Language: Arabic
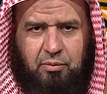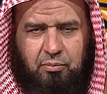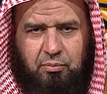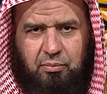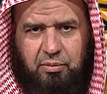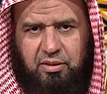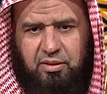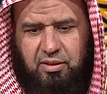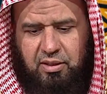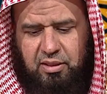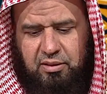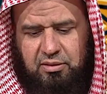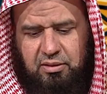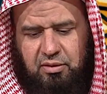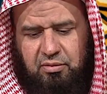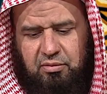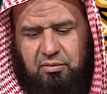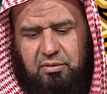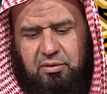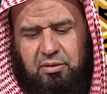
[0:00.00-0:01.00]

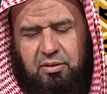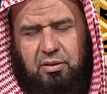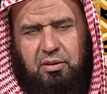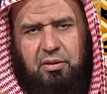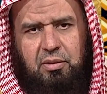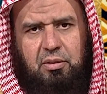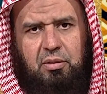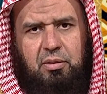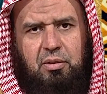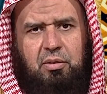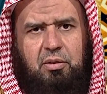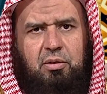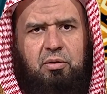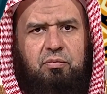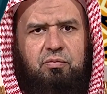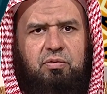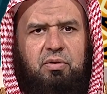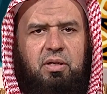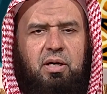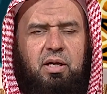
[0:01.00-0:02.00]
ممثلة
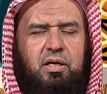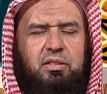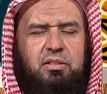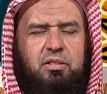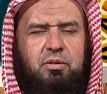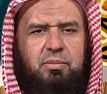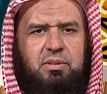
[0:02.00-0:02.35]
في رئيس